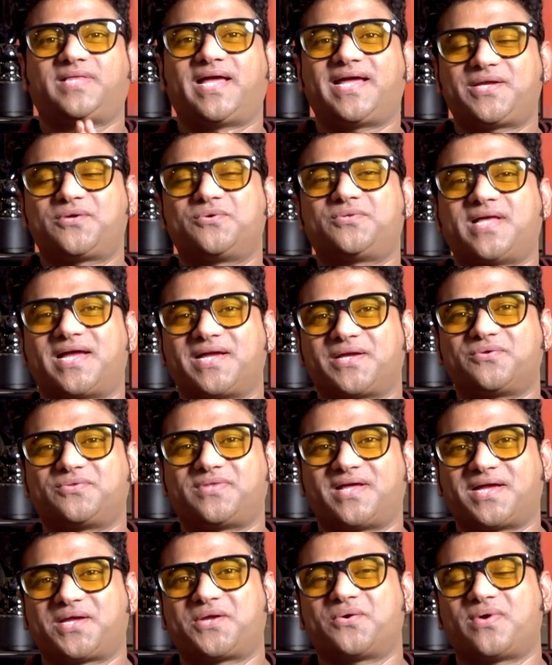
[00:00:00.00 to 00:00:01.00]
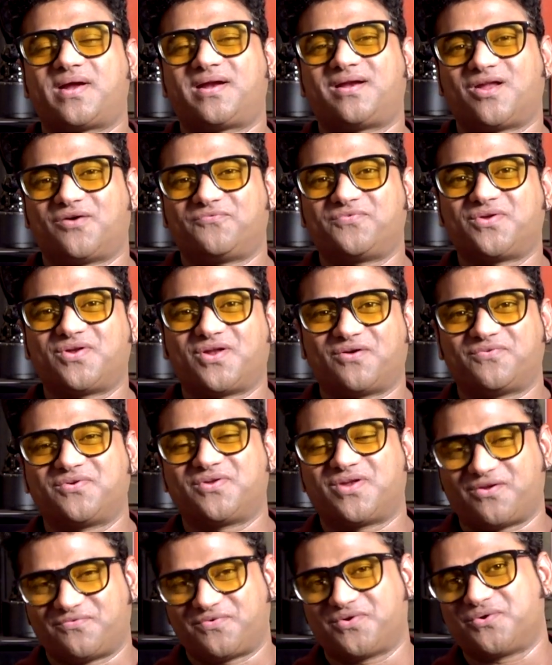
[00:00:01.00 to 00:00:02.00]
థ్యాంక్ యూ థ్యాంక్ యూ థ్యాంక్ యూ అండ్ లవ్ యూ లవ్ యూ
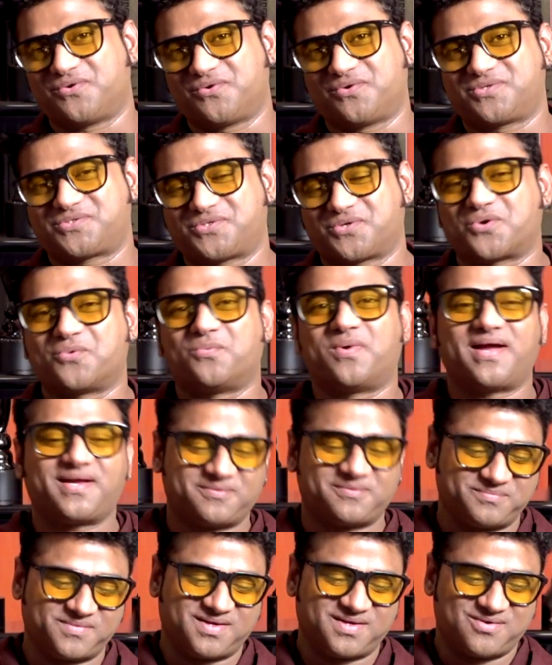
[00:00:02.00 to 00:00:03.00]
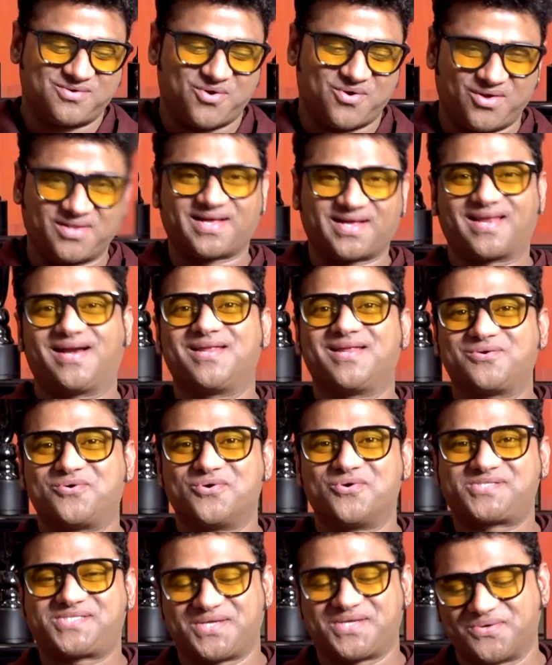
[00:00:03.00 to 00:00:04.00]
లవ్ యూ సుకుబాయ్ ఆల్ ది క్రెడిట్
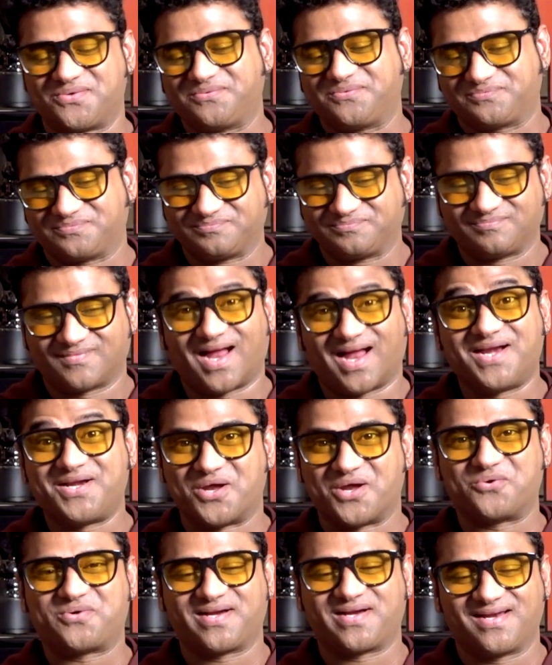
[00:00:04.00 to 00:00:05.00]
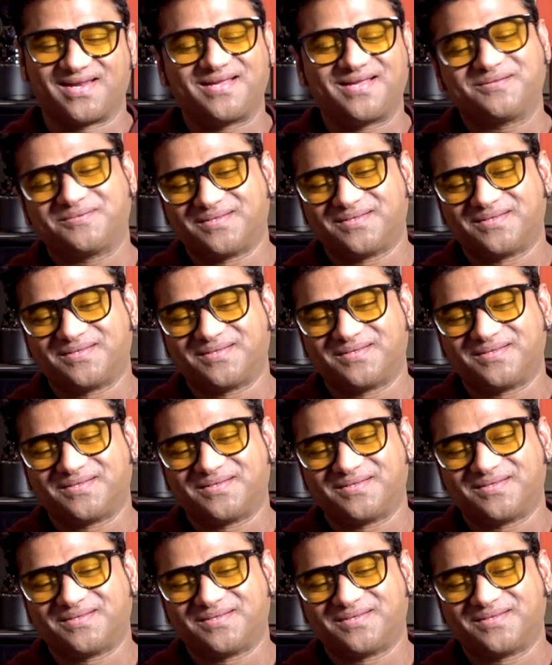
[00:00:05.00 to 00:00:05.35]
గోస్ టు యూ అన్డౌటెడ్లీ